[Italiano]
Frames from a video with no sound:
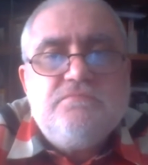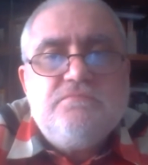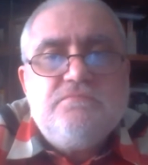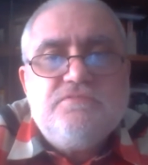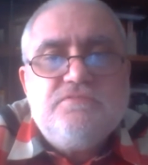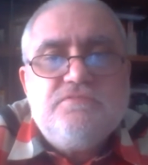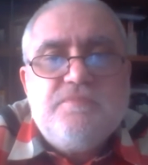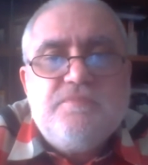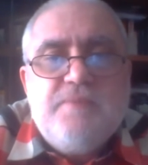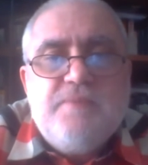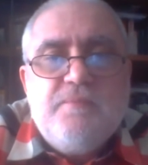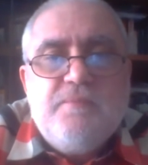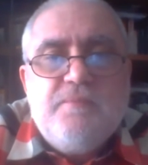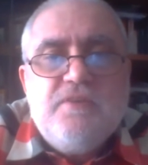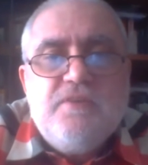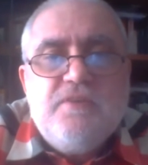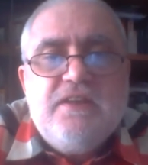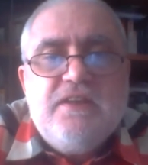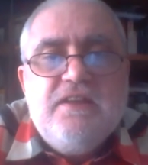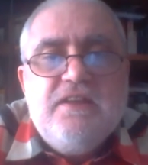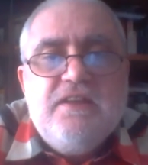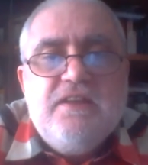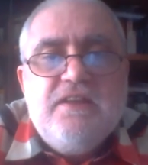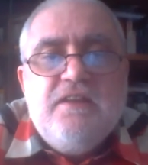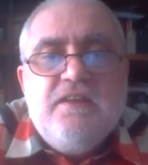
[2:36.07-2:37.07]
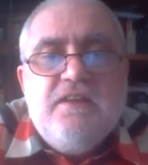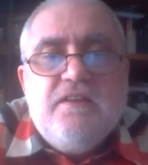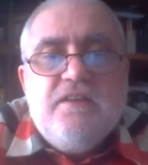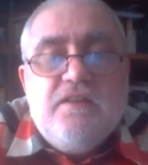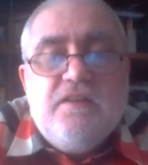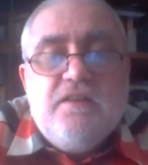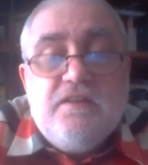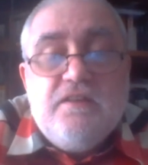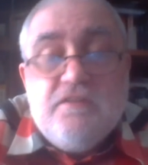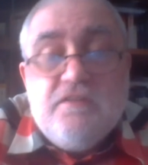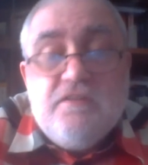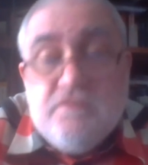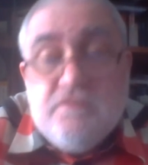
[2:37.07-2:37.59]
sappiamo che il
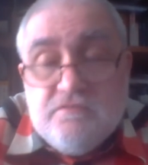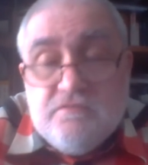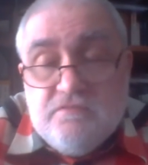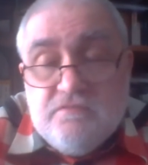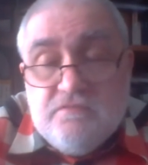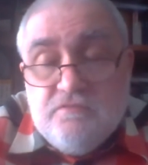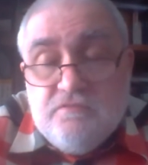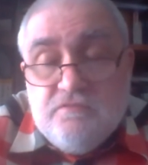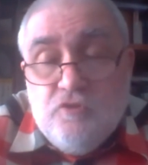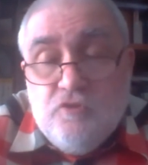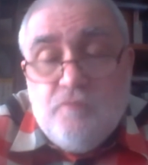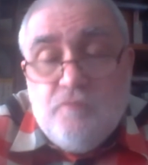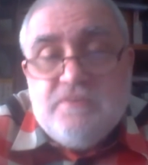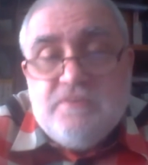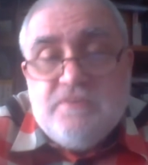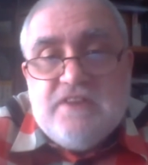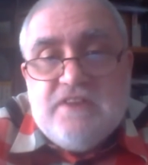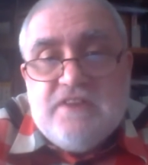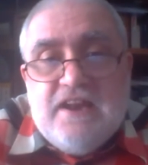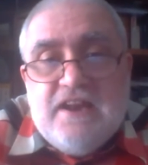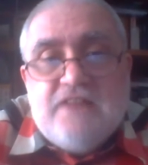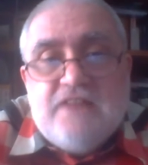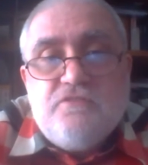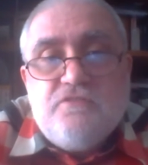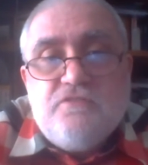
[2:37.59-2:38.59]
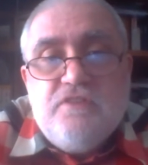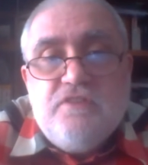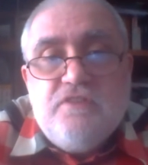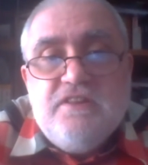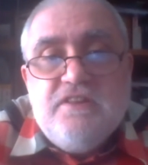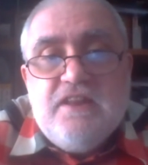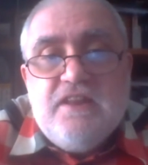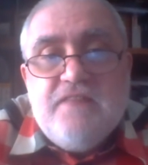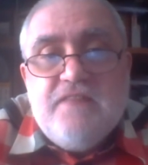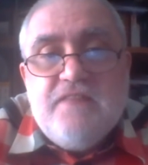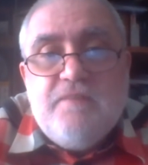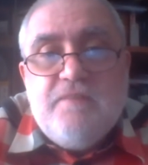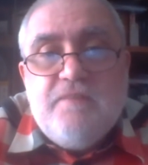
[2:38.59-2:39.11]
eh, nome tra l'altro gli
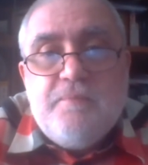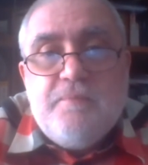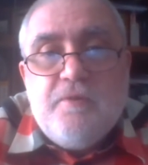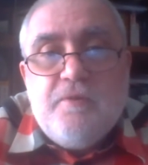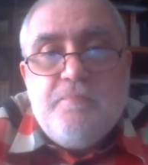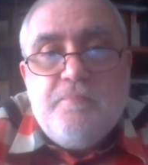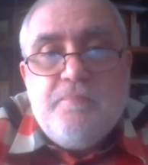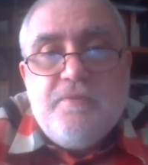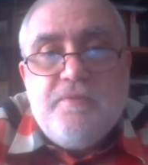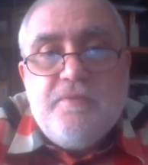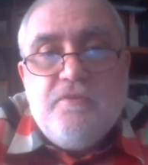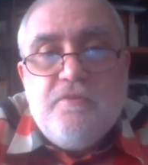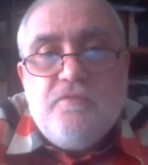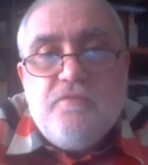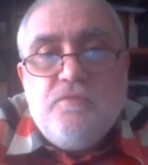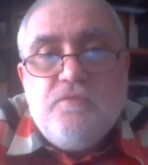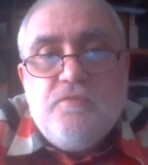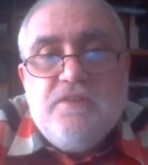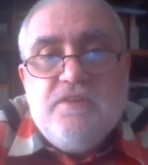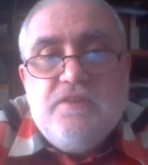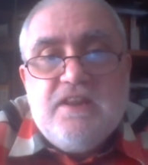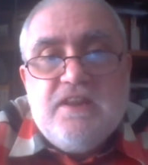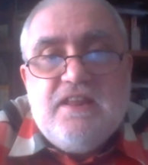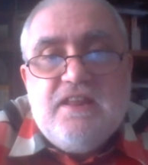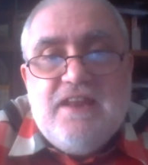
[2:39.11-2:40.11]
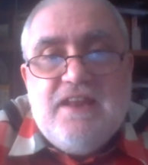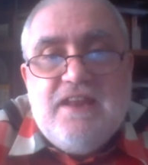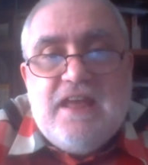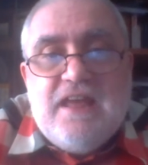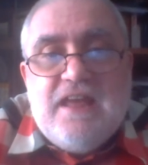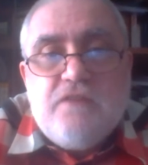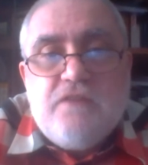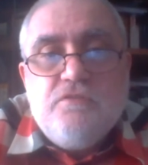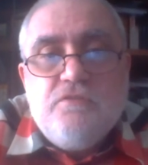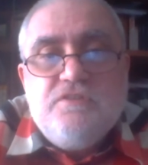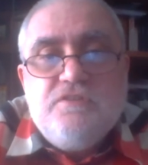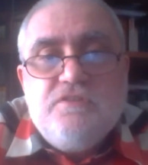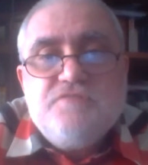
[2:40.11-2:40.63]
deriva proprio, vuol dire
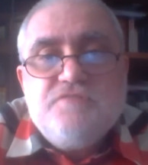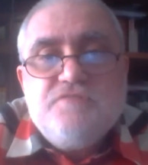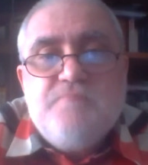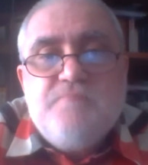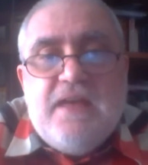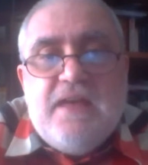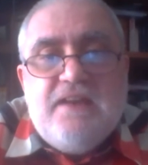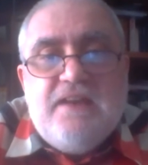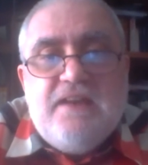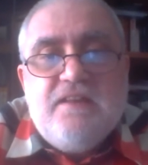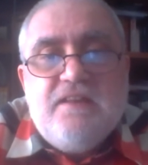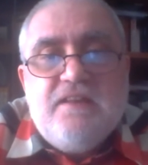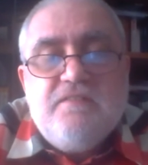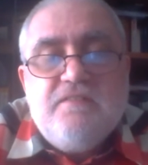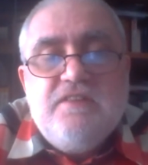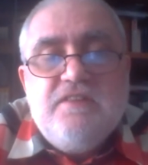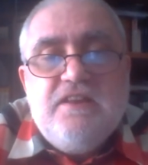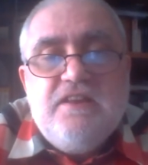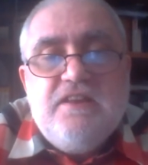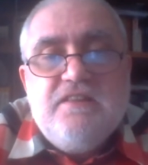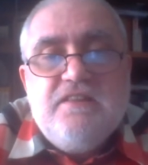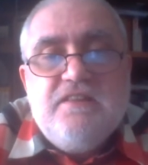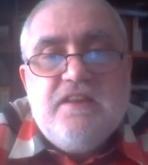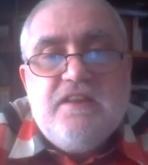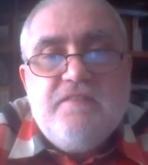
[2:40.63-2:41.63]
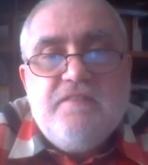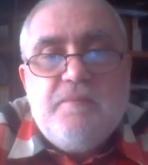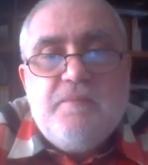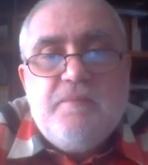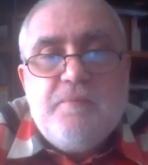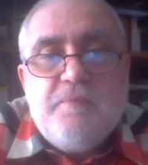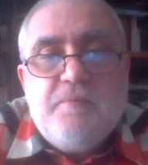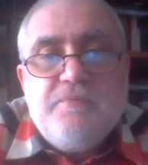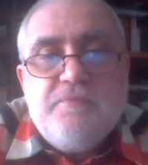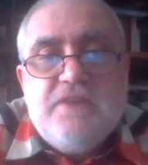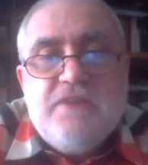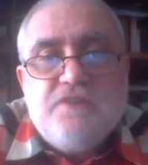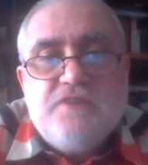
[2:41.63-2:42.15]
largo di spalle, quindi gli deriva
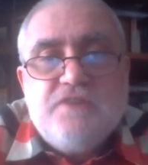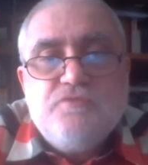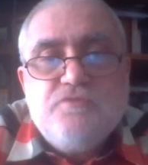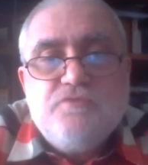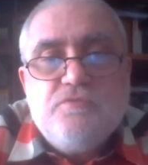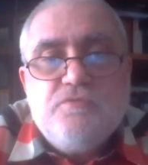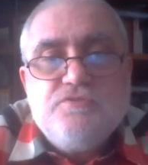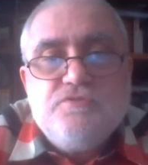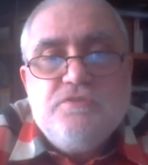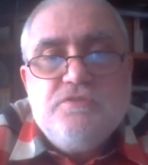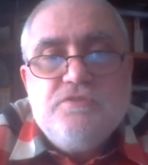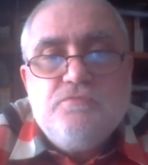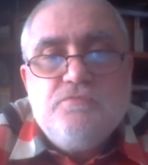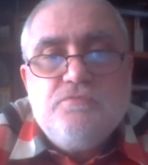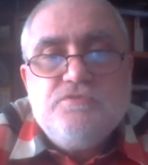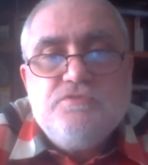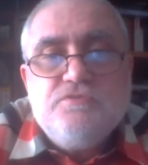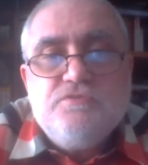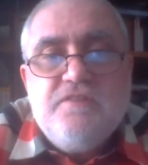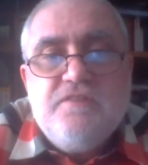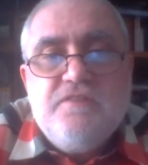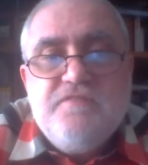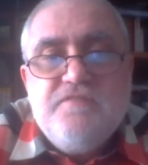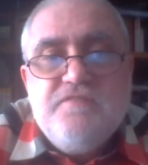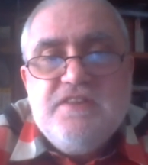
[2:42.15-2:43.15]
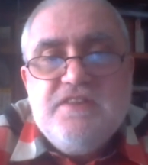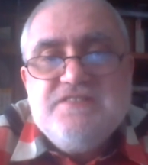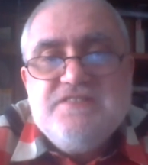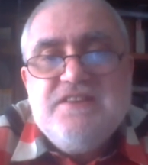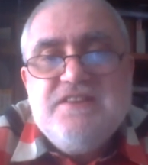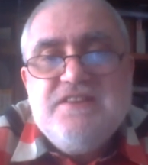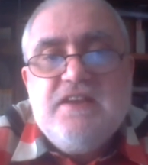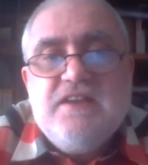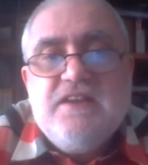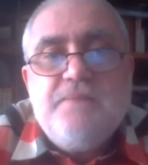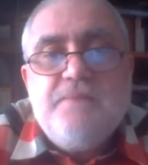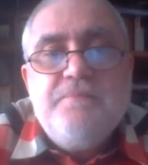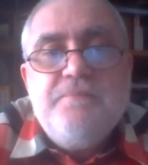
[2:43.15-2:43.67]
proprio dalla sua costituzione
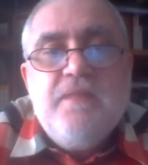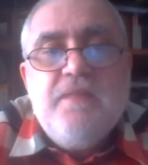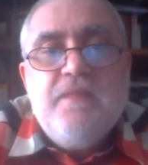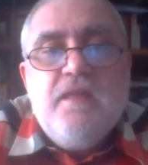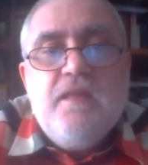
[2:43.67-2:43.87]
fisica,